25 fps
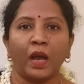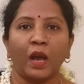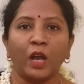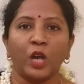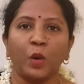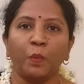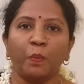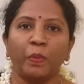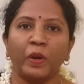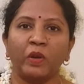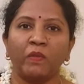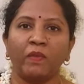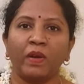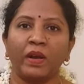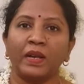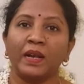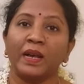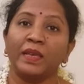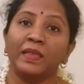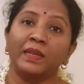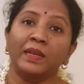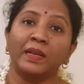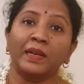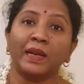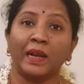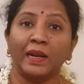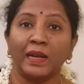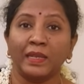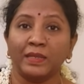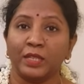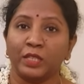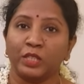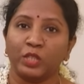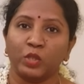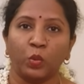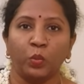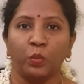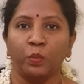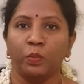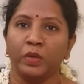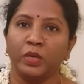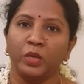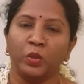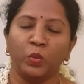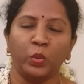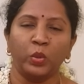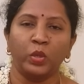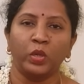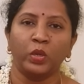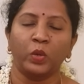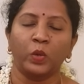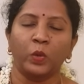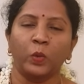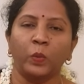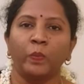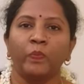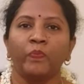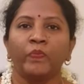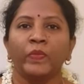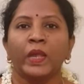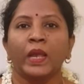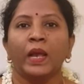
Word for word: யாகம் பண்ணுவாங்க அதில் கலச சொம்புன்னு ஒன்று இருக்கும்